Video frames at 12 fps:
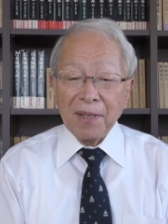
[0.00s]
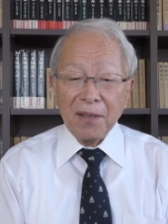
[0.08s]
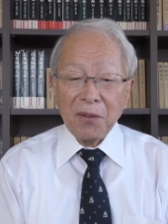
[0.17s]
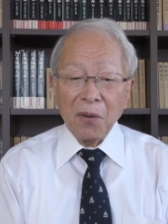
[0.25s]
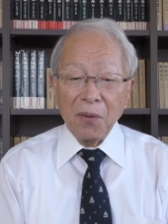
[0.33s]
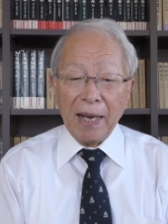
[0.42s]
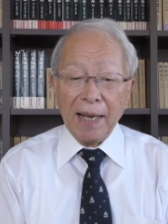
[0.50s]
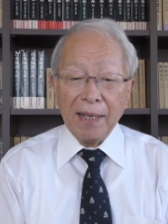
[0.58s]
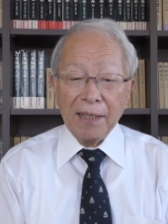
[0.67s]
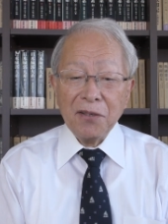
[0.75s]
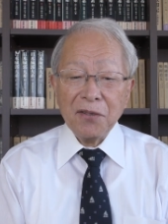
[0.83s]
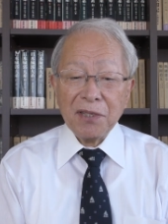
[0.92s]
今日は
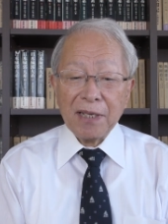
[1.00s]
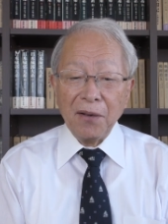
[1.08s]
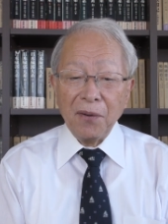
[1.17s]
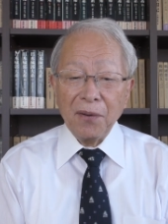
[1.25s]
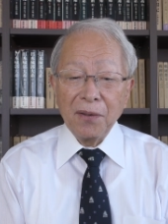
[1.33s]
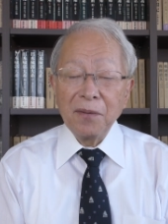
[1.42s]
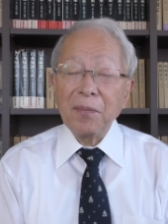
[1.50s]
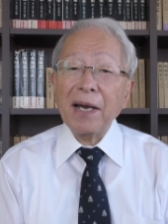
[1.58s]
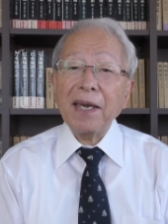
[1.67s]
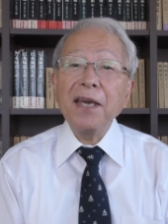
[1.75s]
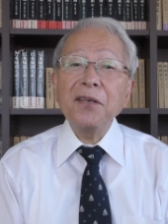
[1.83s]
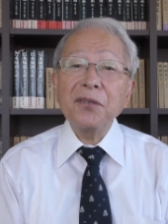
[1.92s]
いくつかの、ま
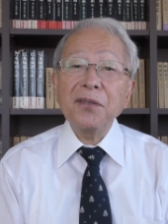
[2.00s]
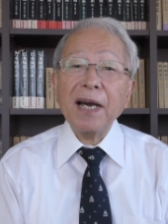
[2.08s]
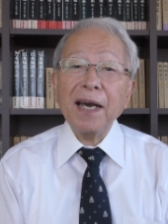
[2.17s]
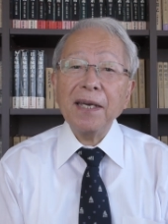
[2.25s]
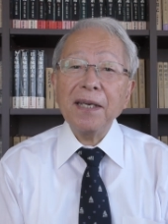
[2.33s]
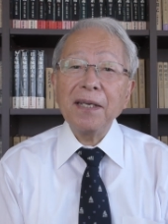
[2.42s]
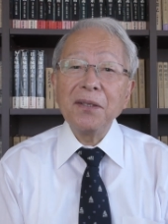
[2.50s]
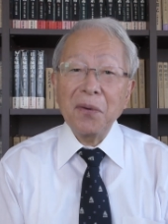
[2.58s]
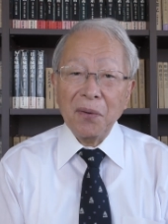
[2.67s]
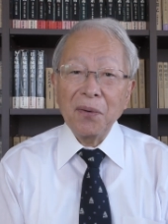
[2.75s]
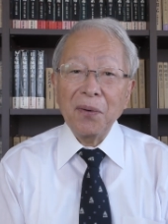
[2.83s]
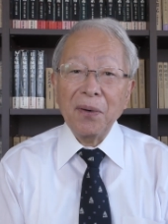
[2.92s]
研究会
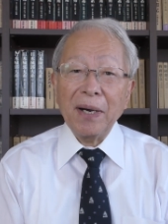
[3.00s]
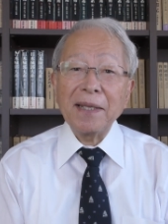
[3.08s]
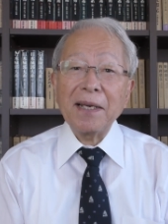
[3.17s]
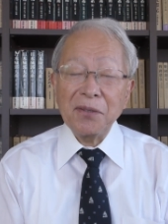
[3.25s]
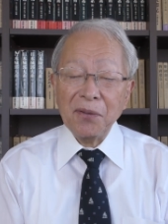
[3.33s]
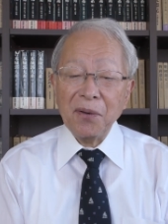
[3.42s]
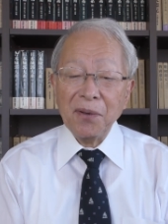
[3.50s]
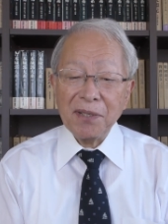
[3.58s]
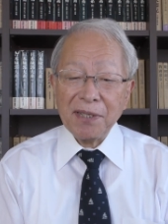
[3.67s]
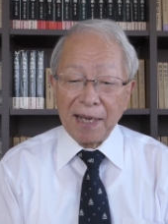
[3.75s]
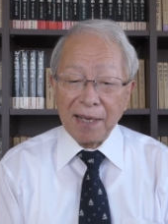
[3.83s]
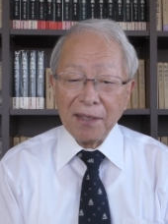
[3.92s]
のお話を
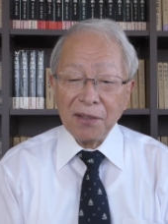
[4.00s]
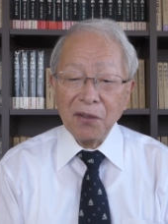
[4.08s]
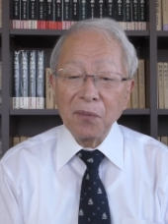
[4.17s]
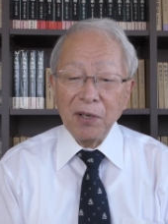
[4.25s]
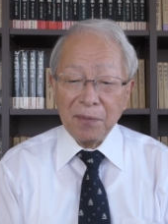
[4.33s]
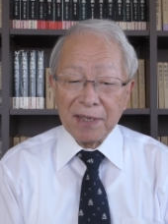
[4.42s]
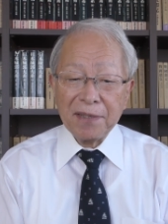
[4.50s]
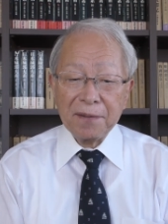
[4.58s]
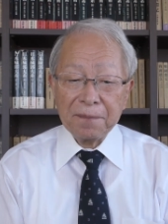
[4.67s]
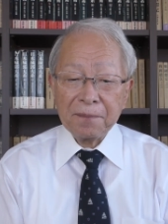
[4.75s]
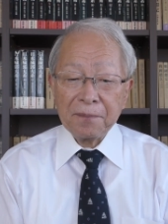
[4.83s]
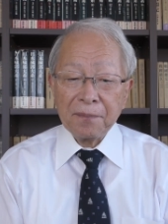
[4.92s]
したいと思いま
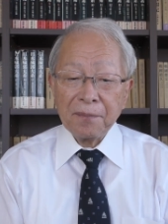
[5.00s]
す